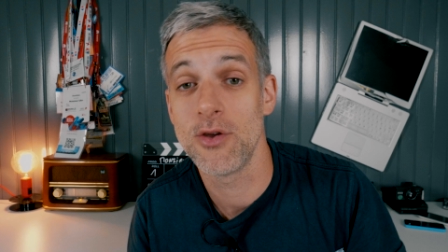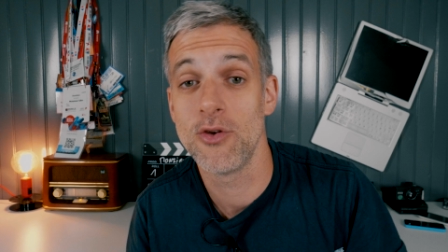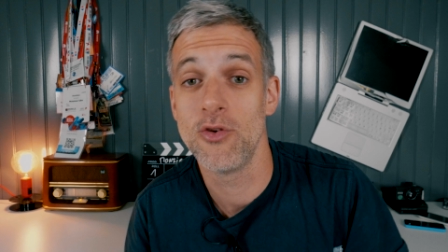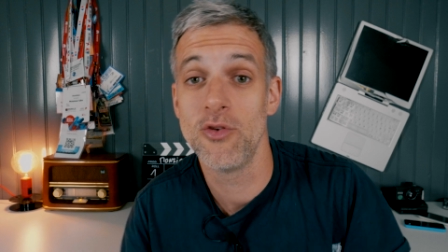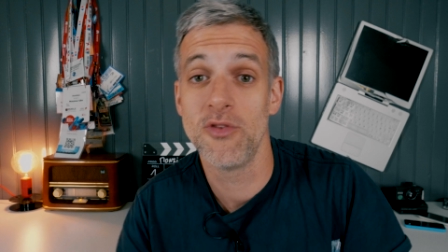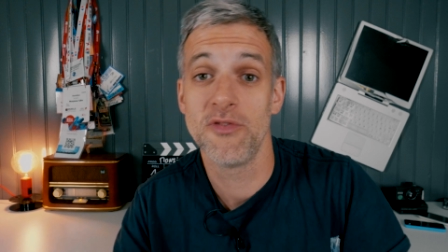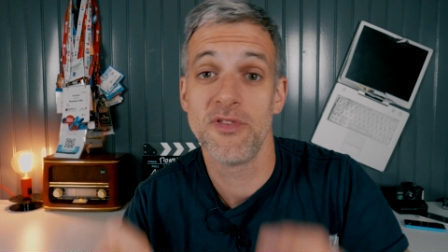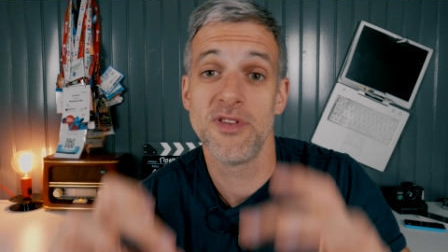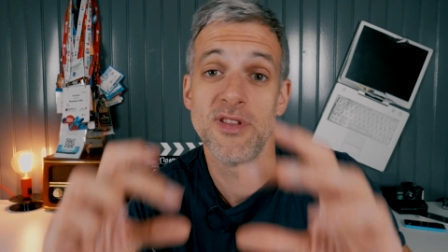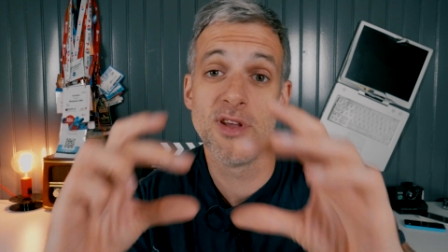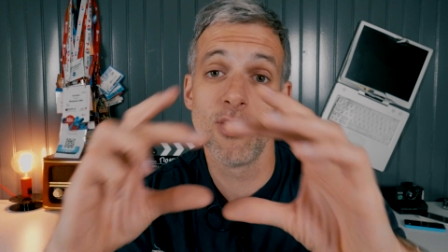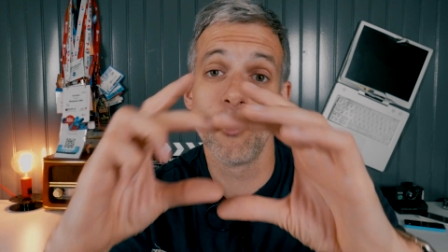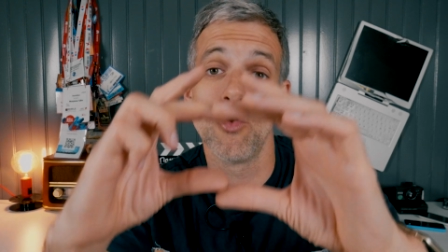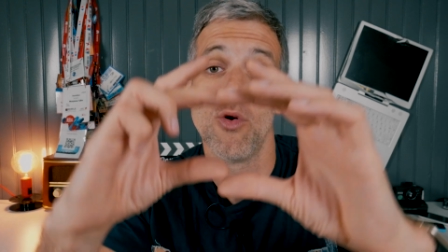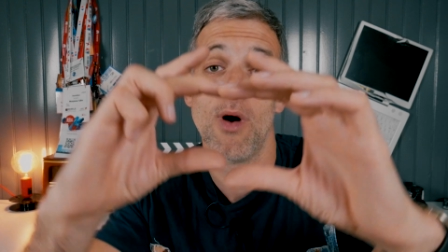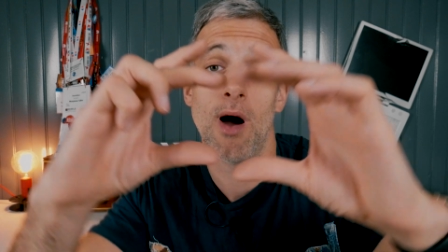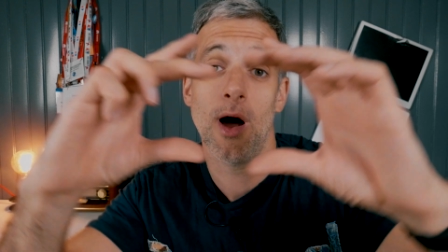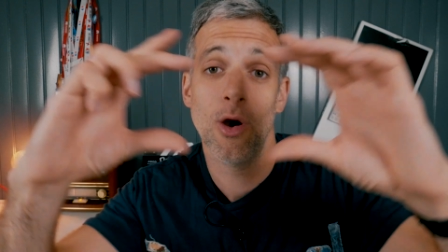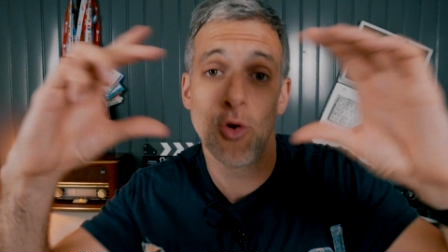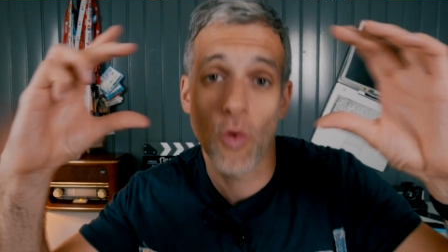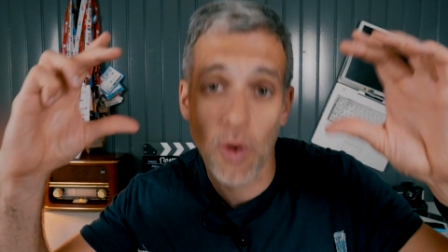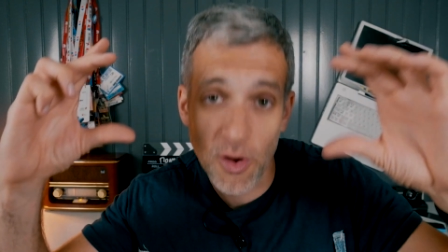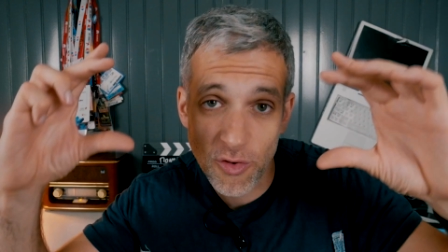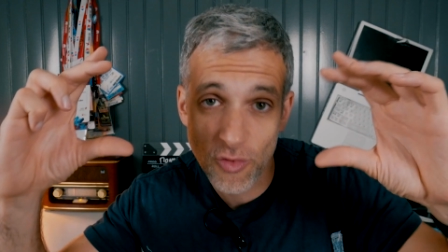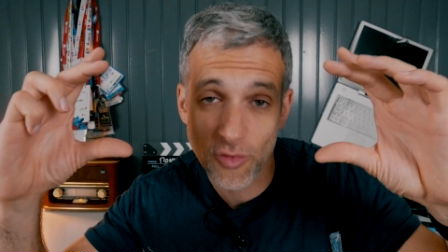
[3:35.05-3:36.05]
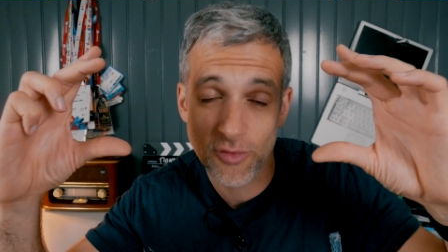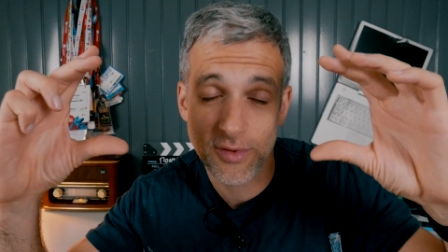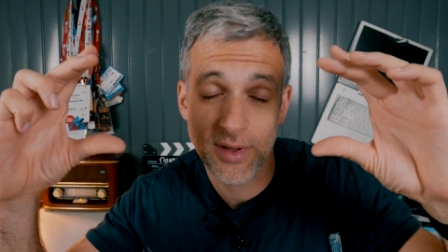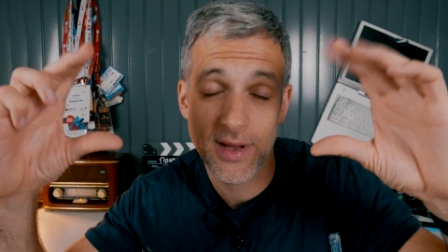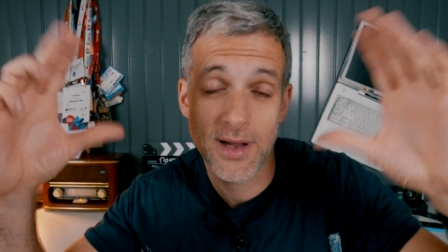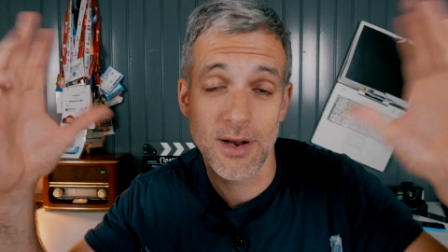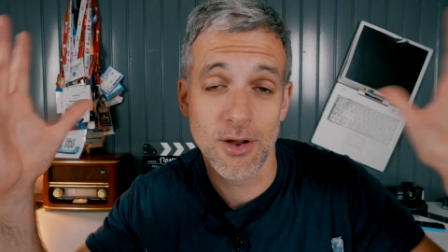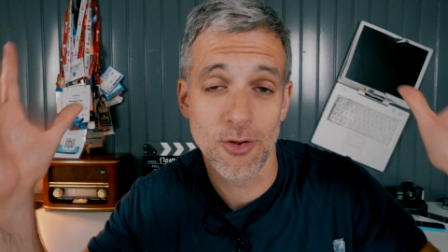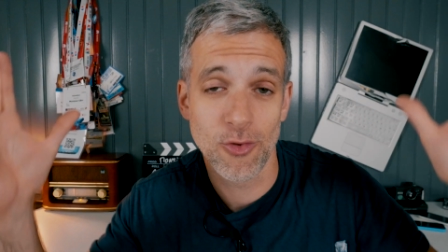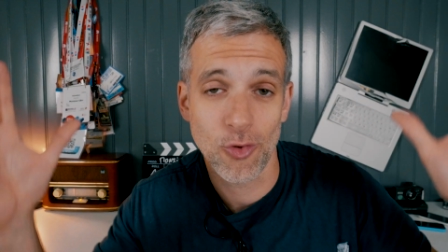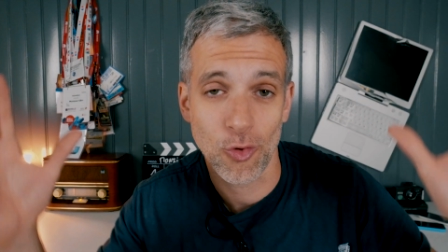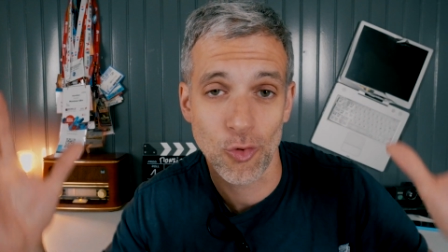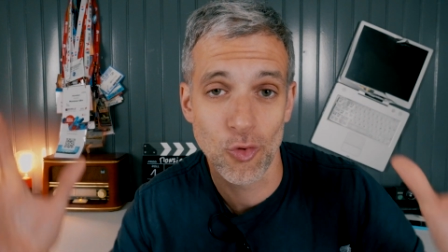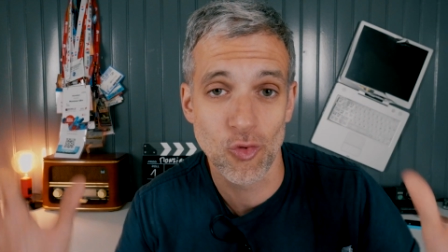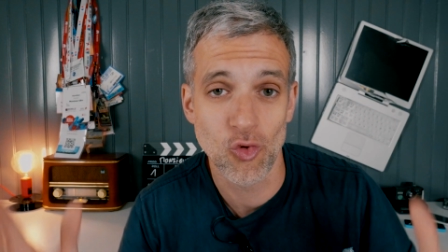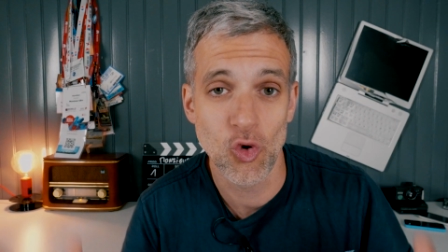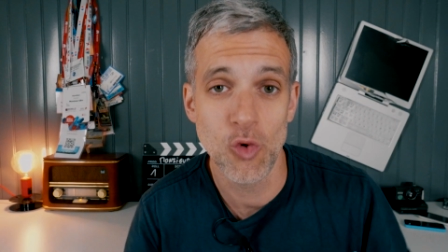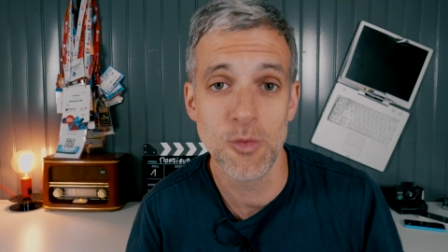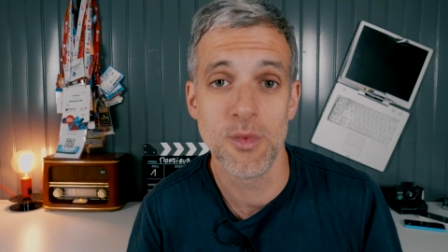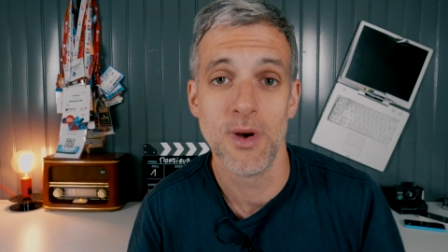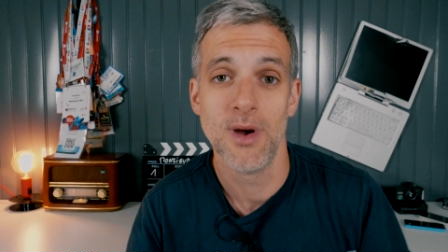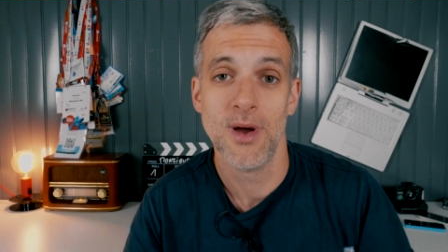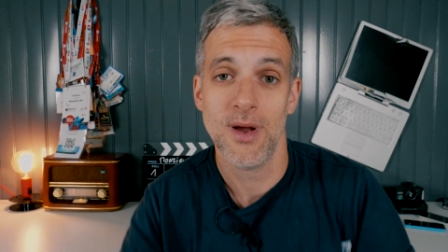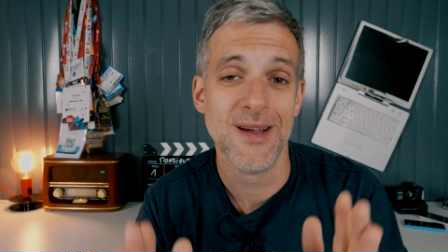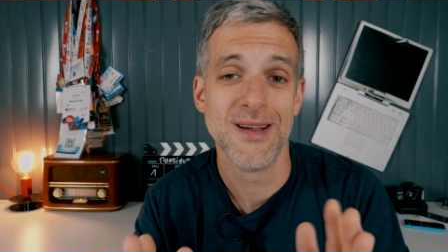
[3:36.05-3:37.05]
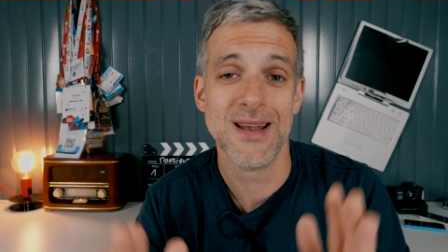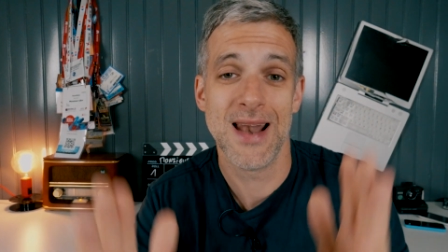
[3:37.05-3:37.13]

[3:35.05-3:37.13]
une vidéo à l'horizontale sur YouTube,